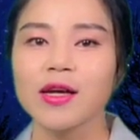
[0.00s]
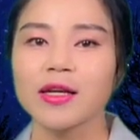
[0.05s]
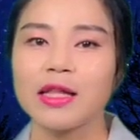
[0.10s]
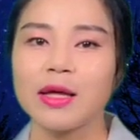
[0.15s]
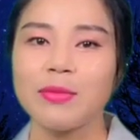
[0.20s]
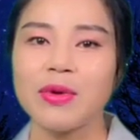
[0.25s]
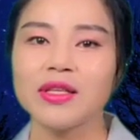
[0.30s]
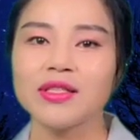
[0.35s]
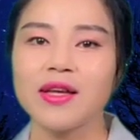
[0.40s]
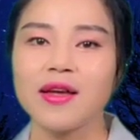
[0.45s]

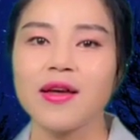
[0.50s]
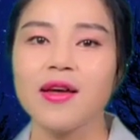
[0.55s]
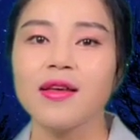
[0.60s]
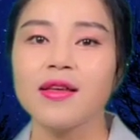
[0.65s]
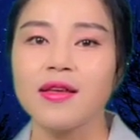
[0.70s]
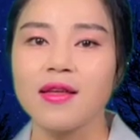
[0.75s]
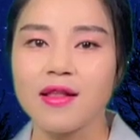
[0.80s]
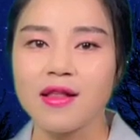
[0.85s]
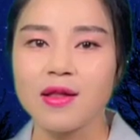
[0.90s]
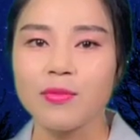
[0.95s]
그다음에 이제
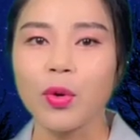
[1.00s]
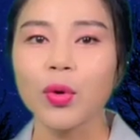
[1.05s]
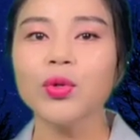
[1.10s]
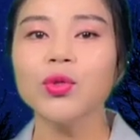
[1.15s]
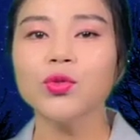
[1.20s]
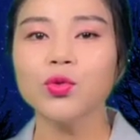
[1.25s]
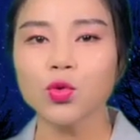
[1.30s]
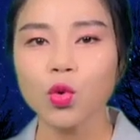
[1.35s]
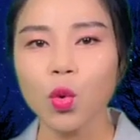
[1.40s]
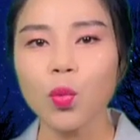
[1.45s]

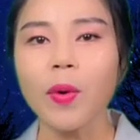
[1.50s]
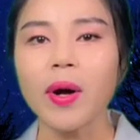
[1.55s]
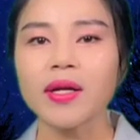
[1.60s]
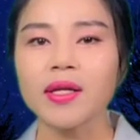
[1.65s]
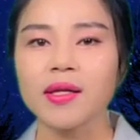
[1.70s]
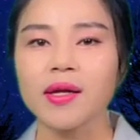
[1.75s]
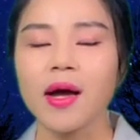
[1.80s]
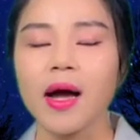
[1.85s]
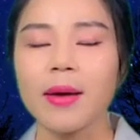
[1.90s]
일본 쪽빠리